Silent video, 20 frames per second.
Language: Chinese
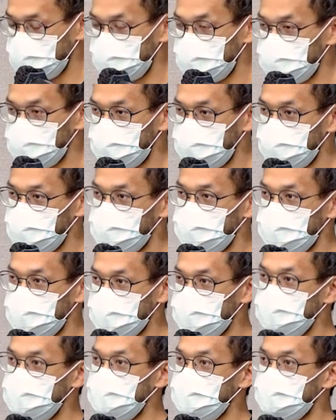须去
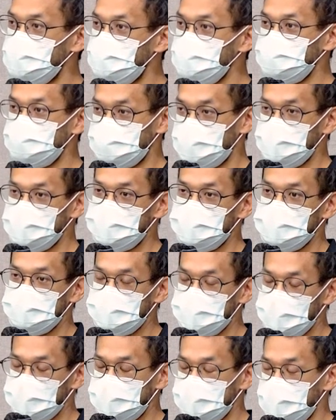适应或学习
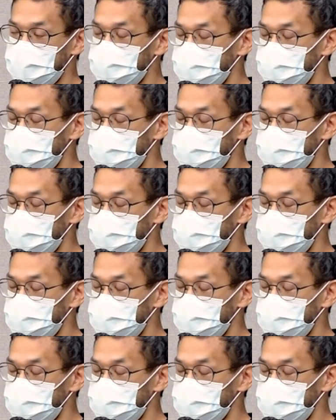这一些